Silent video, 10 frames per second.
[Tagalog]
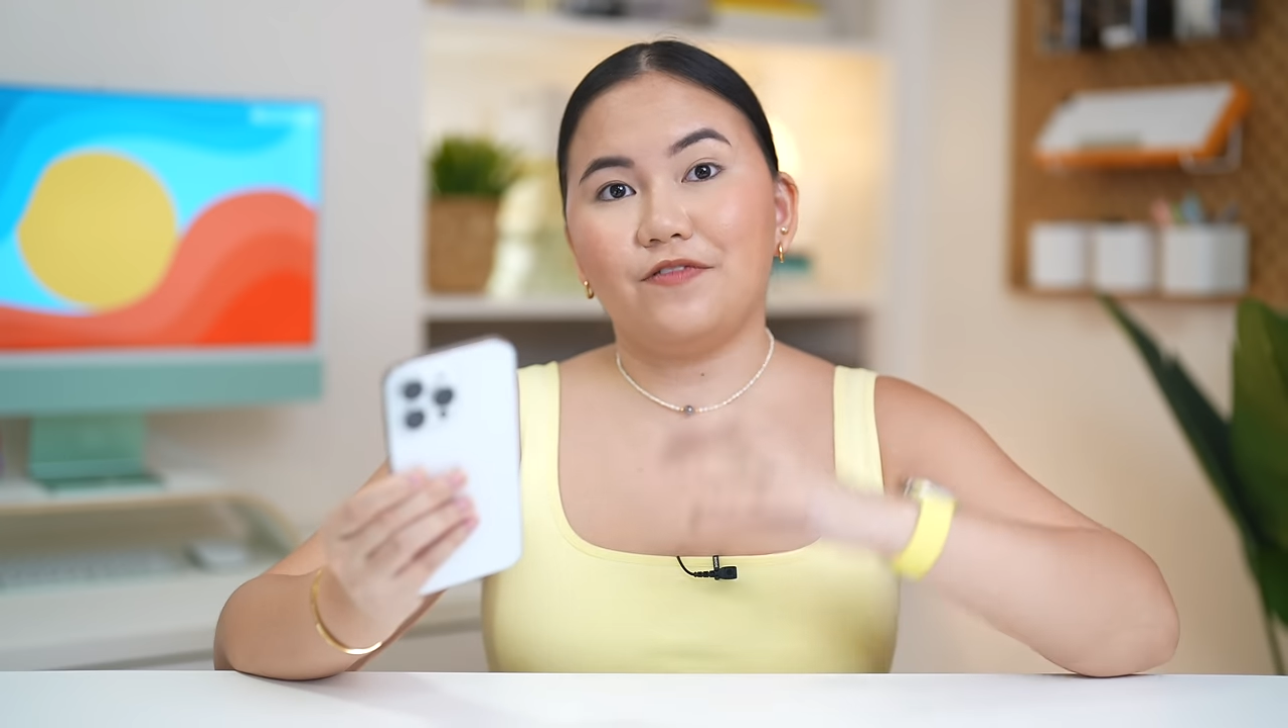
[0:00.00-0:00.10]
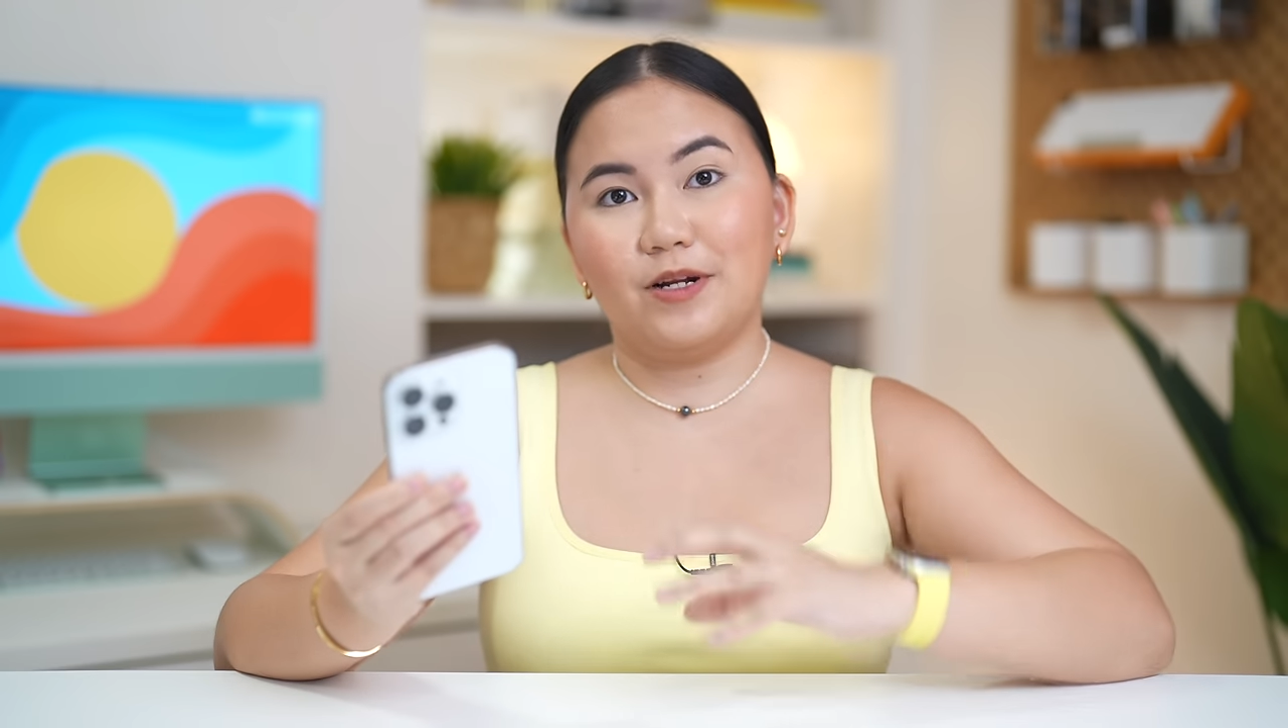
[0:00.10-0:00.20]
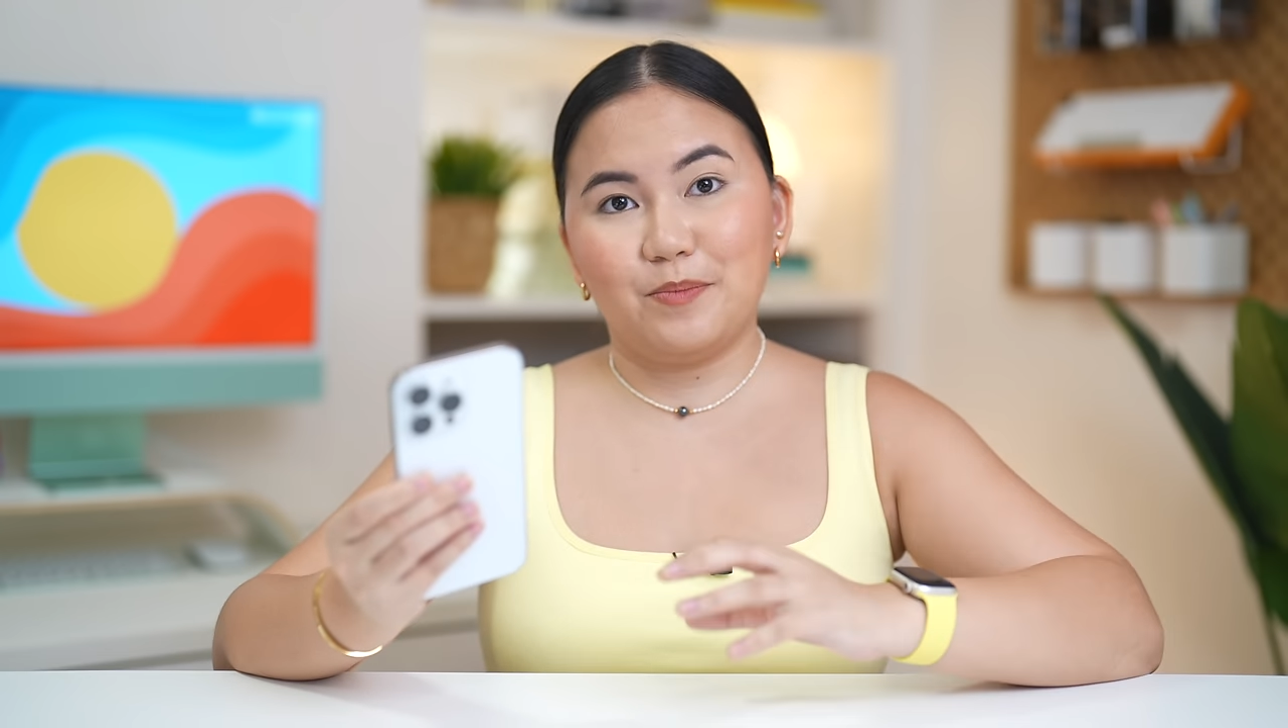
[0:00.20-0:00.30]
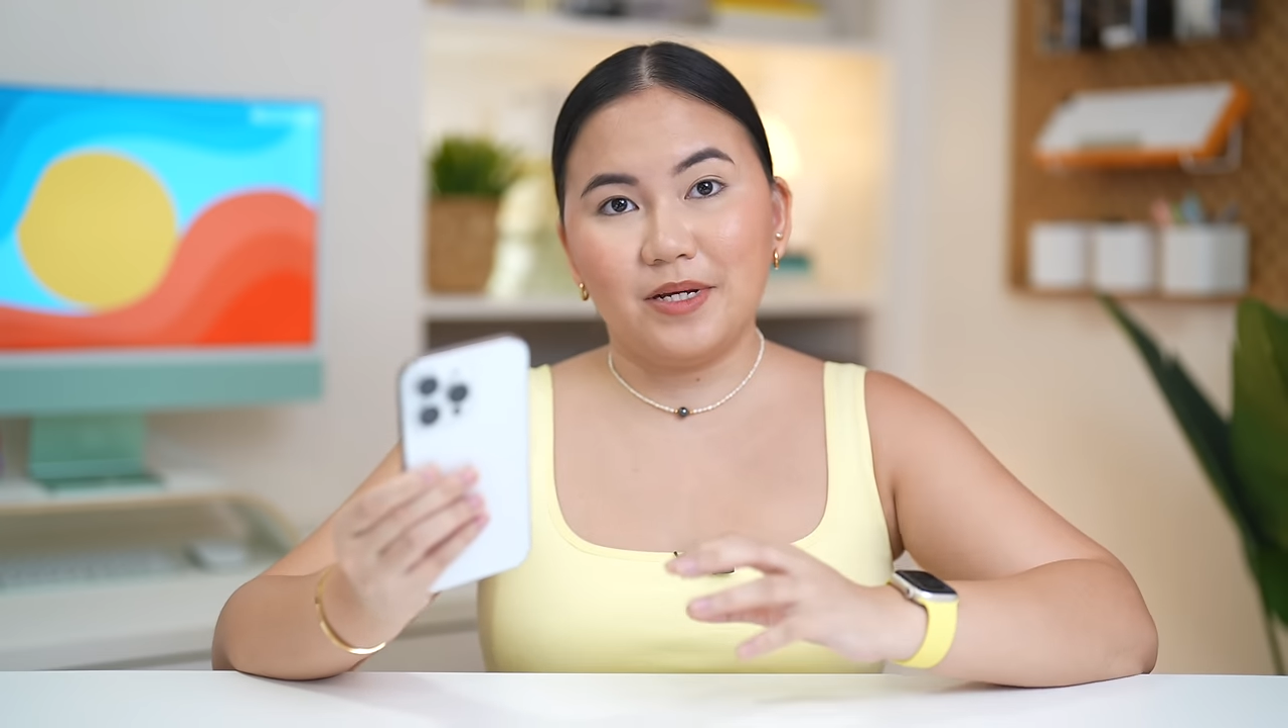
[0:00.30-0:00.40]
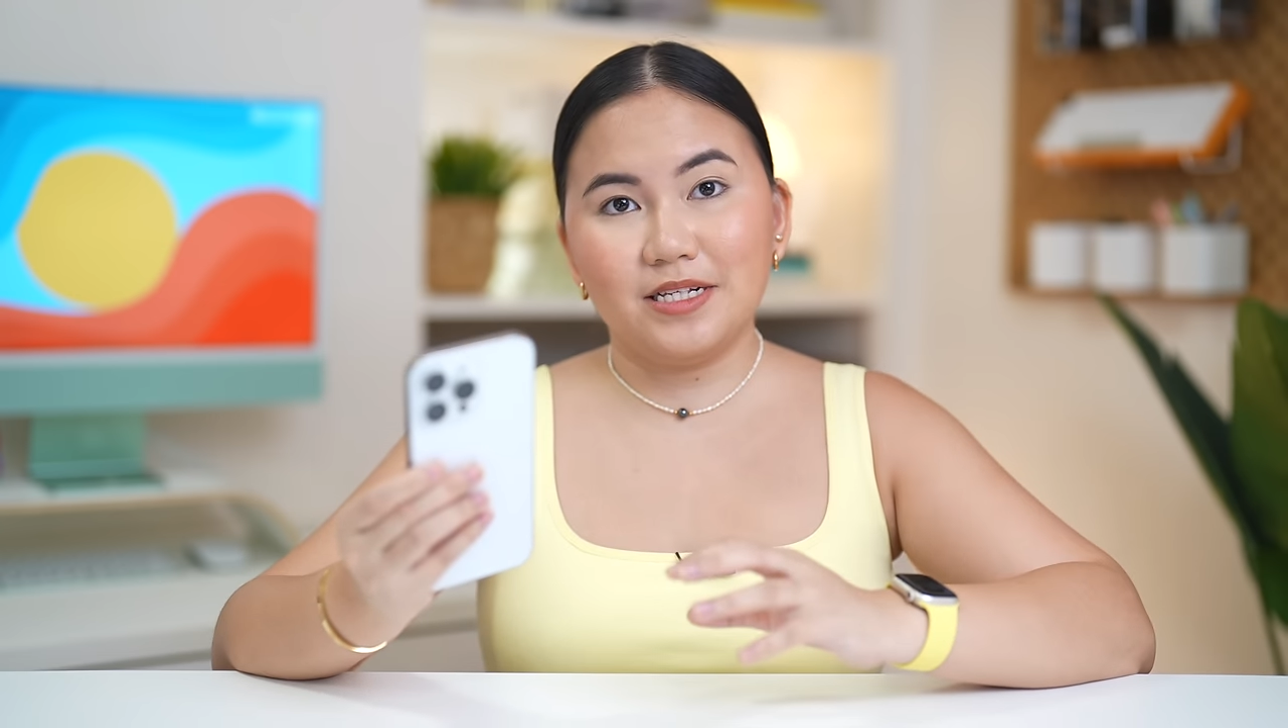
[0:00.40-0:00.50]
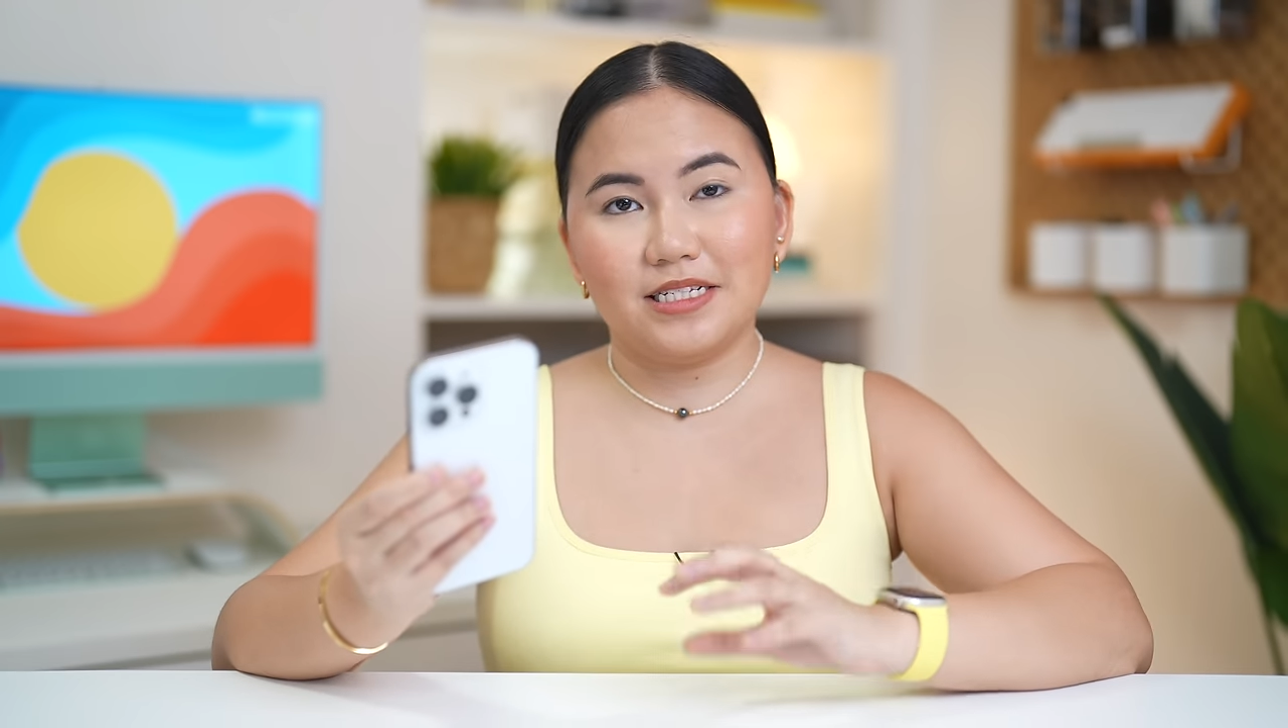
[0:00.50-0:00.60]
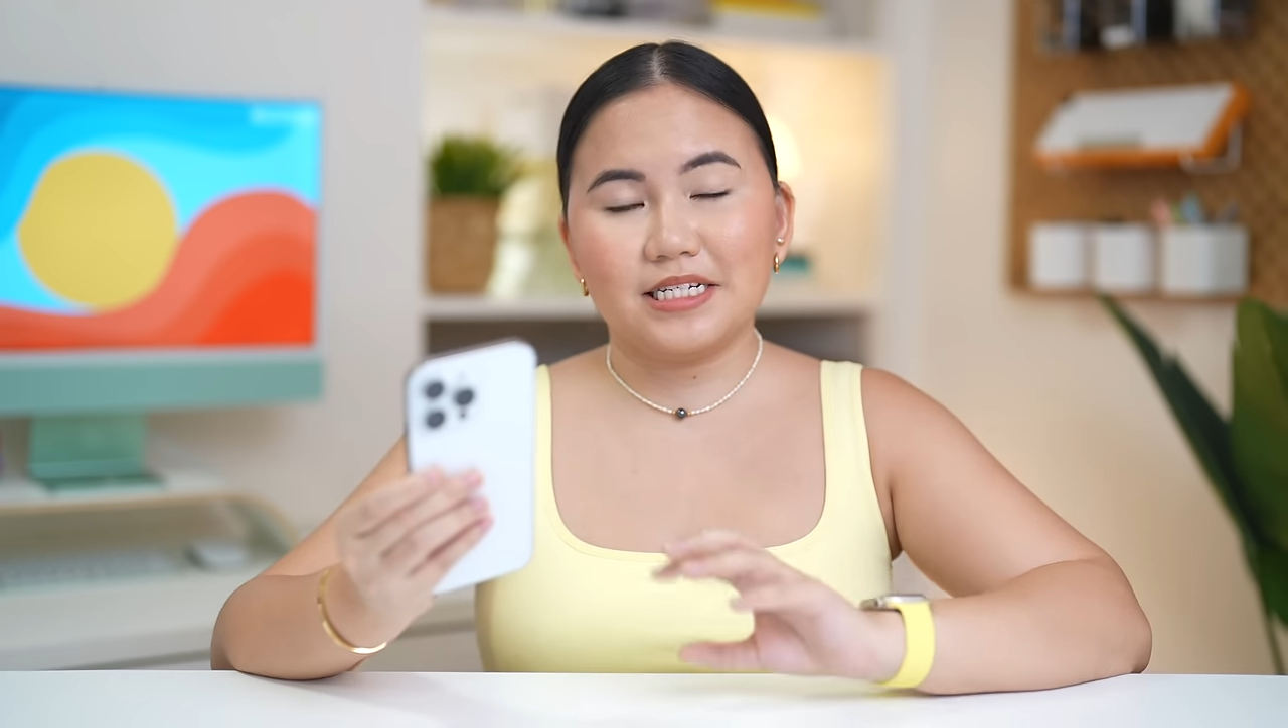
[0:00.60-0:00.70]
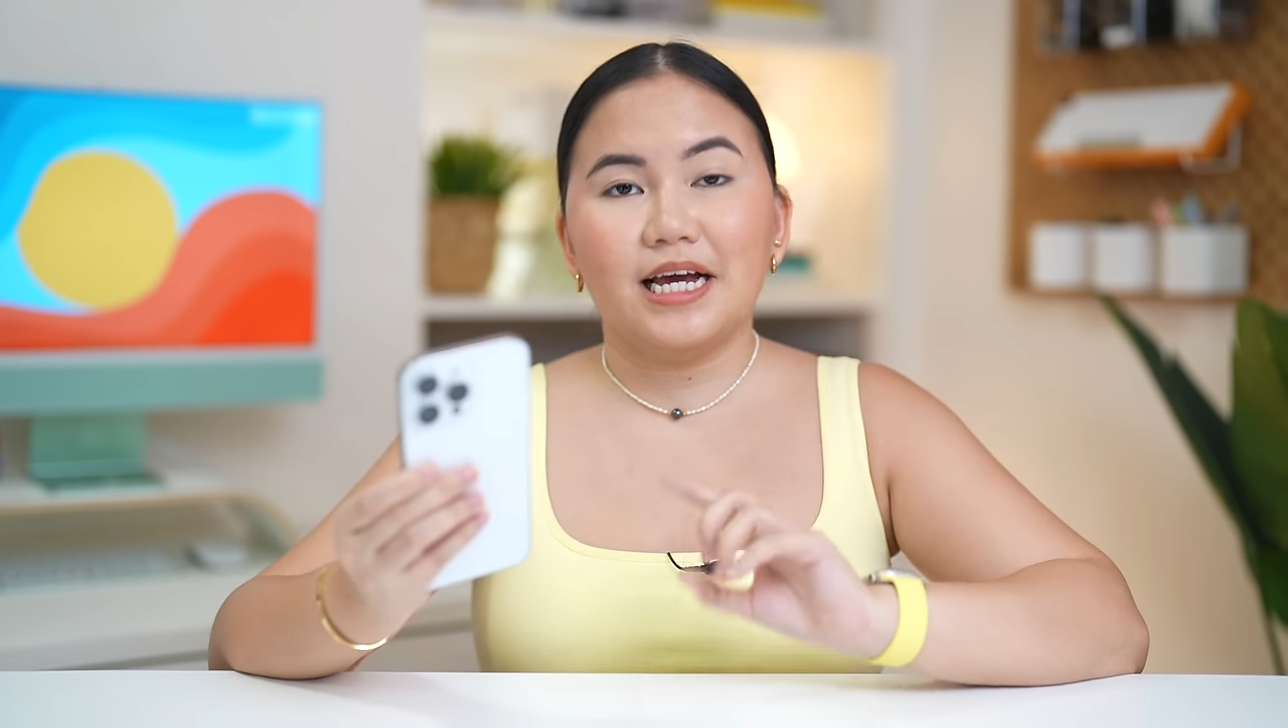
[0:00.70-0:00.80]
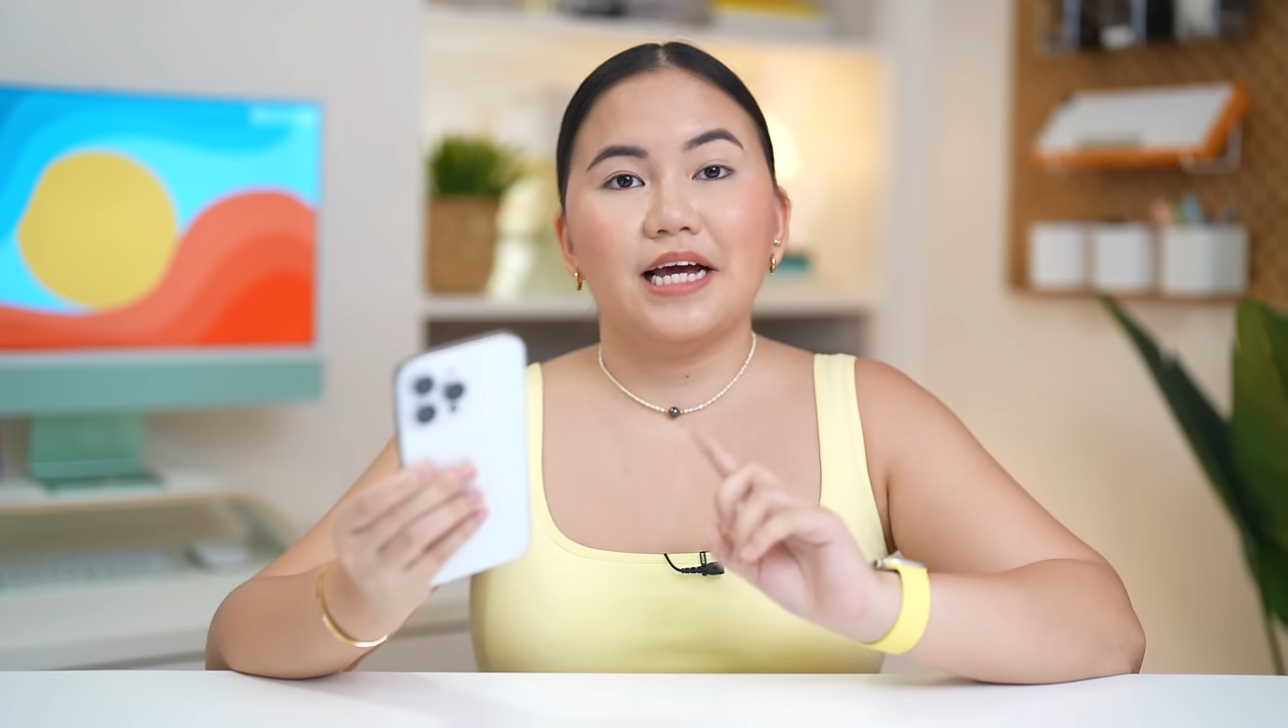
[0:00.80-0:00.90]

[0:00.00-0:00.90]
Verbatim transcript: Philippines,